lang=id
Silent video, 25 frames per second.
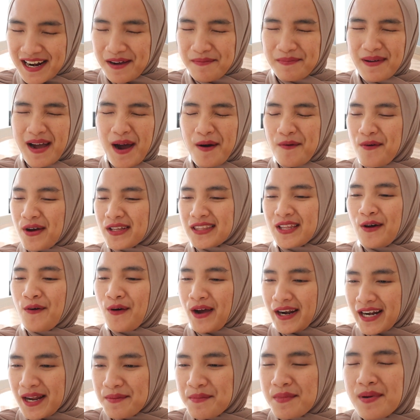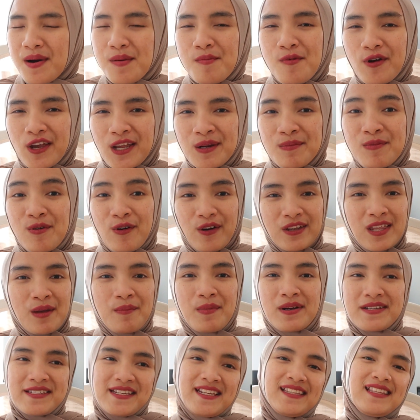kenapa aku nggak tahu karena memang mungkin
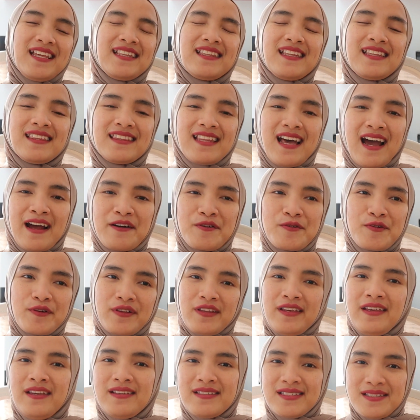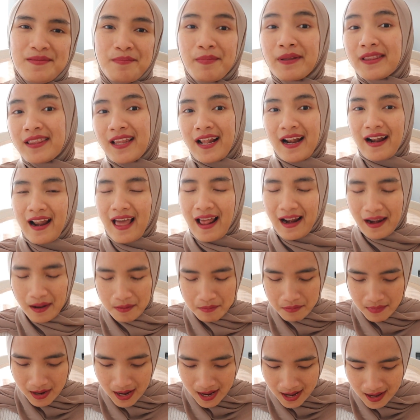bukunya bercerita tentang Nuri si peternak
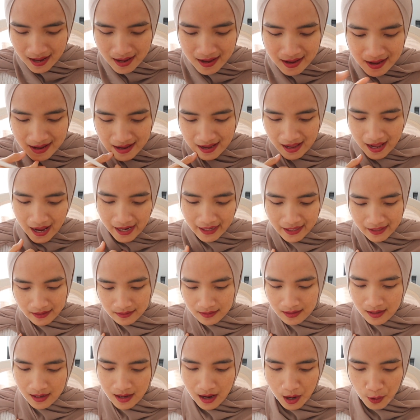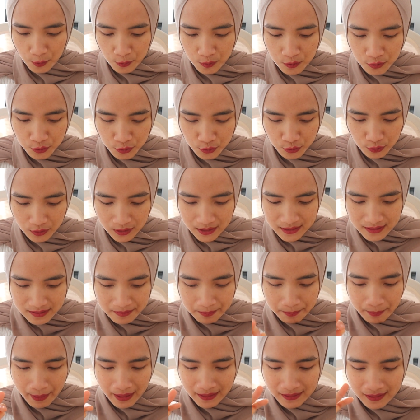lebah akhirnya aku tulis
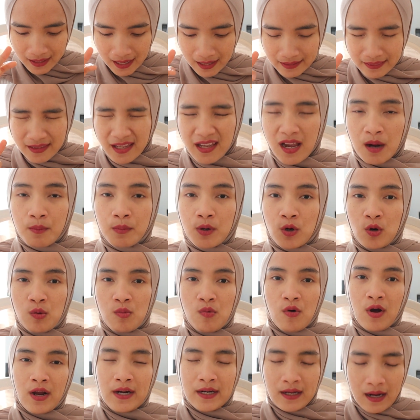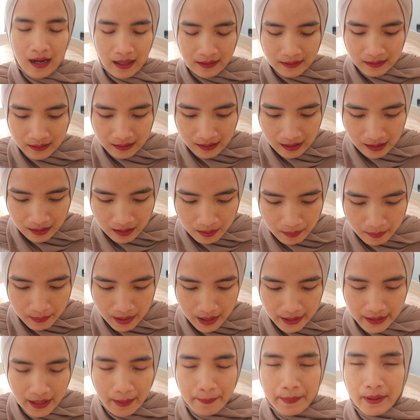empat kata yang berhubungan dengan ternak
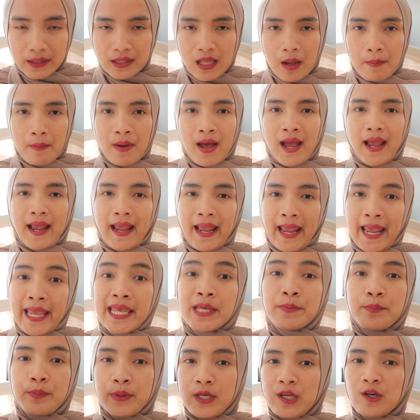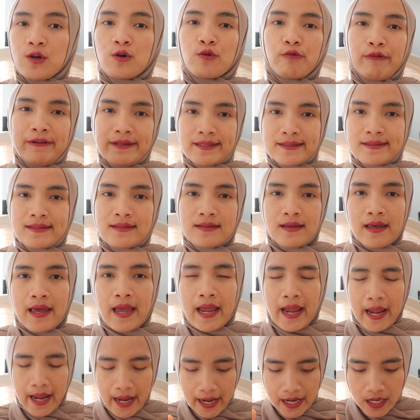lebah yang pertama apiaries
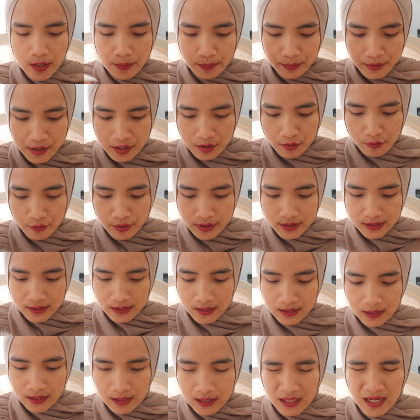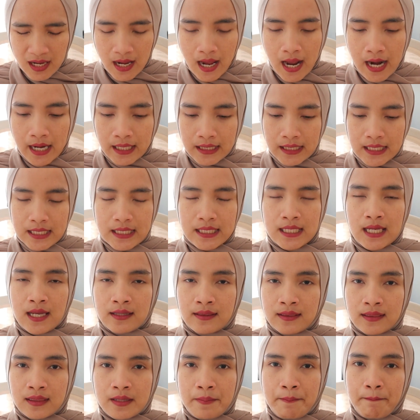apiaries ini
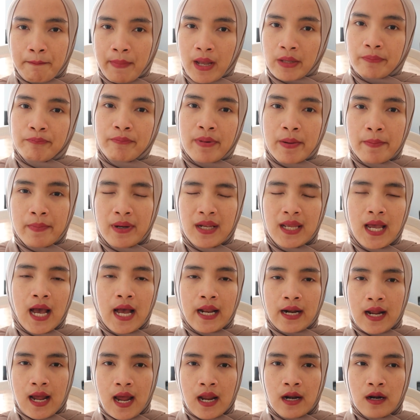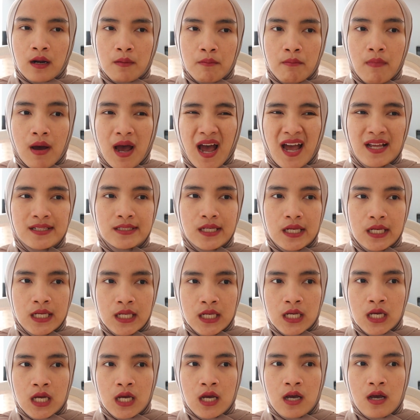artinya tempat pemeliharaan lebah
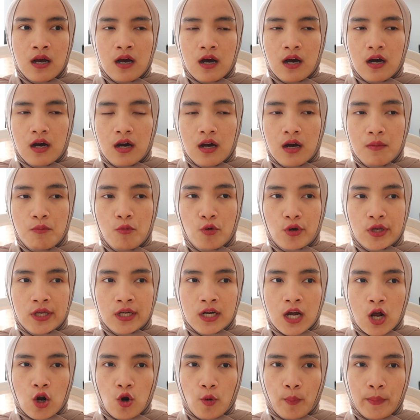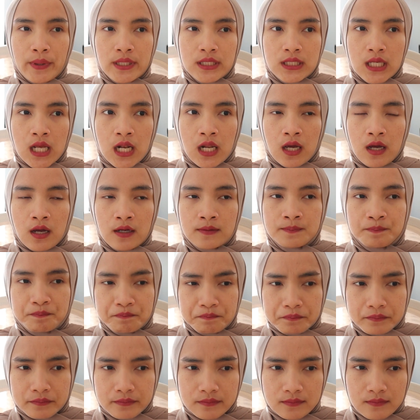jadi e, mungkin kalau misalkan
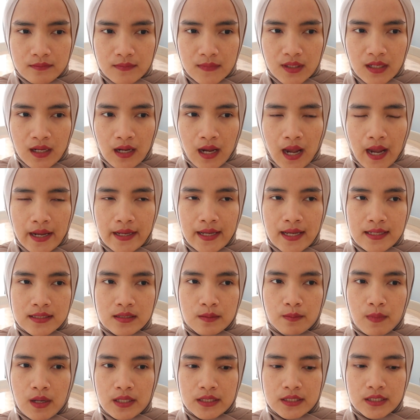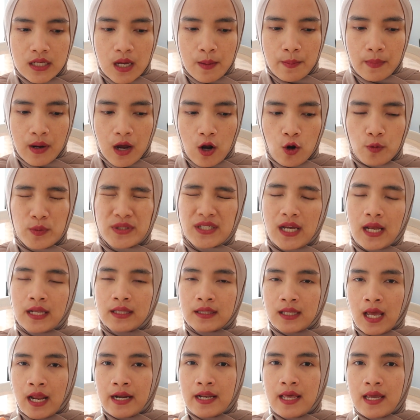kayak semacam kalau
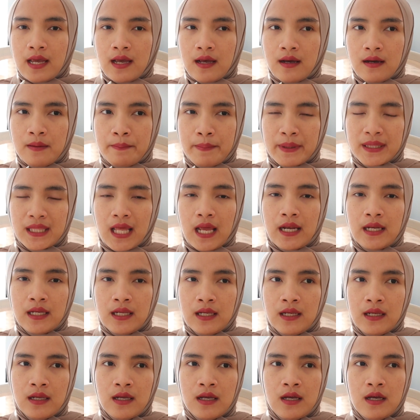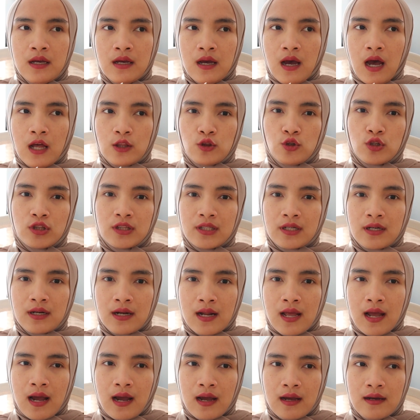misalkan ada eh, petani atau
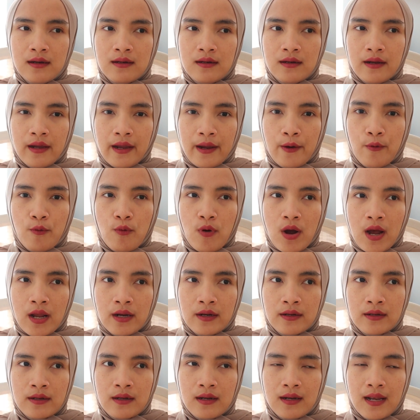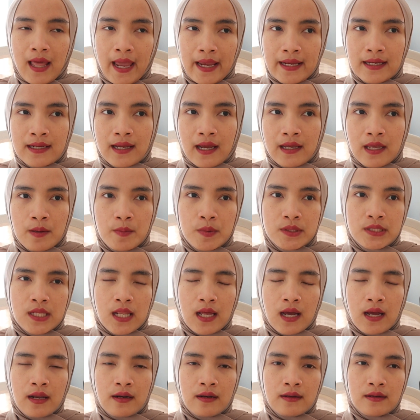ternak uh, hewan lain kayak
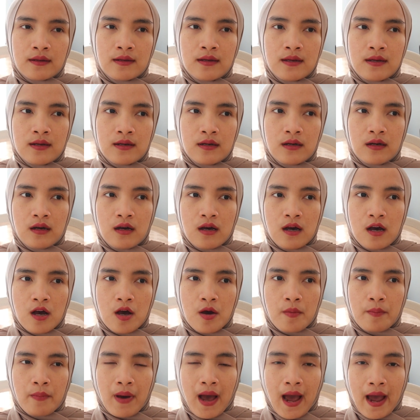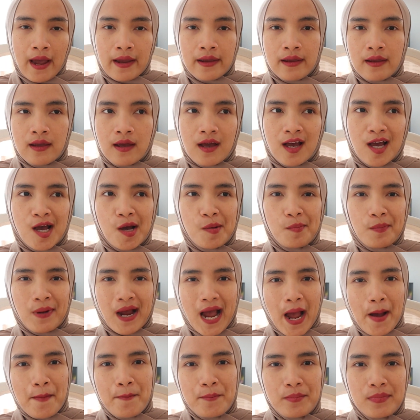misalkan um,
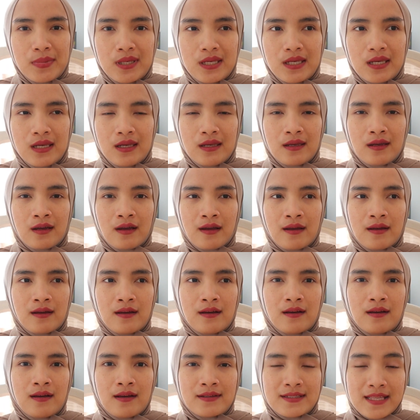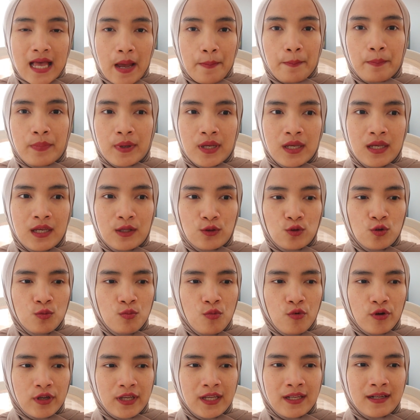ayam, kambing, sapi itu
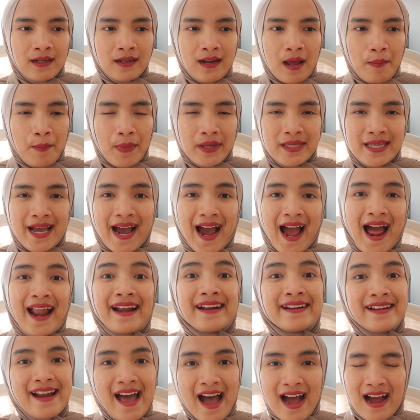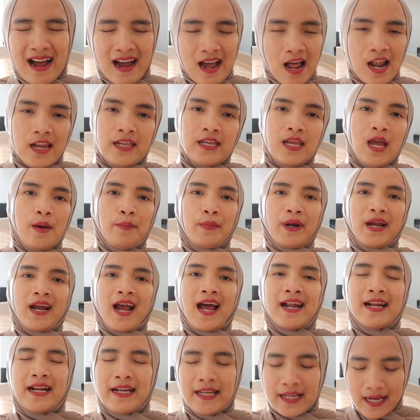mungkin namanya kandang kali ya.
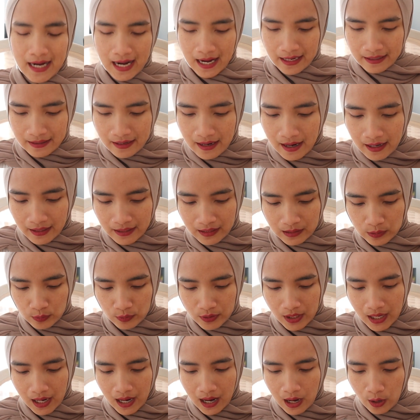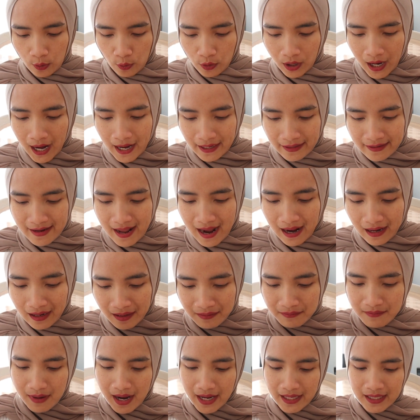Mereka ada di kandang gitu. Nah, kalau kandang
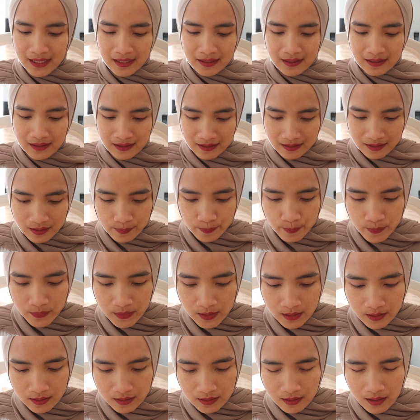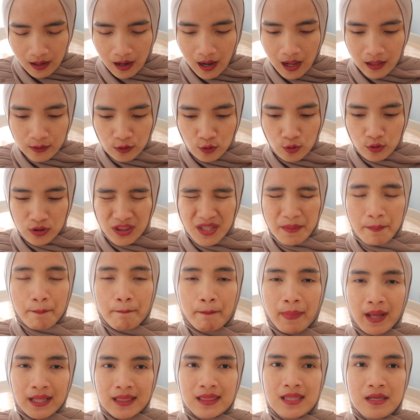lebah ini uh, atau
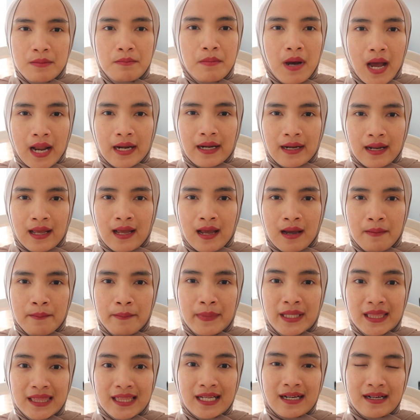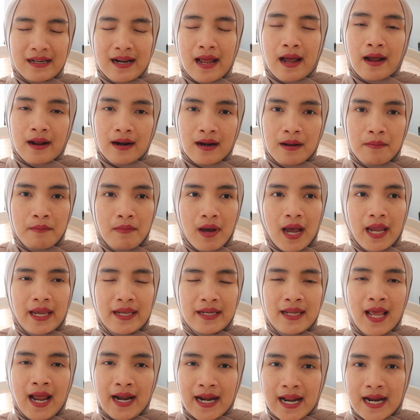tempat di mana beternak lebah
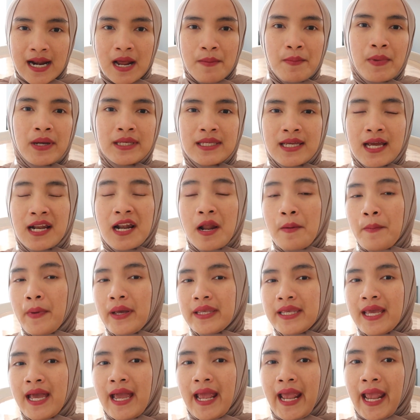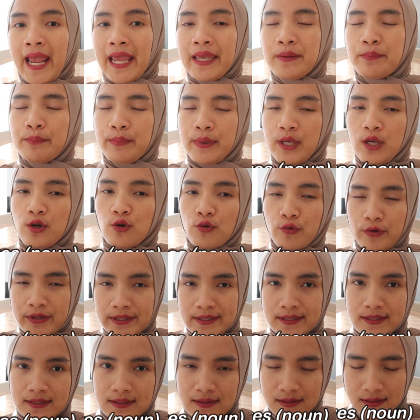ini ada namanya, namanya
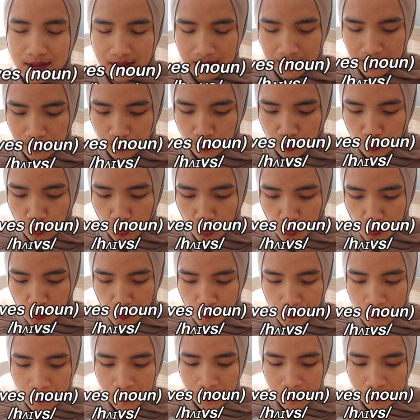apiaries gitu.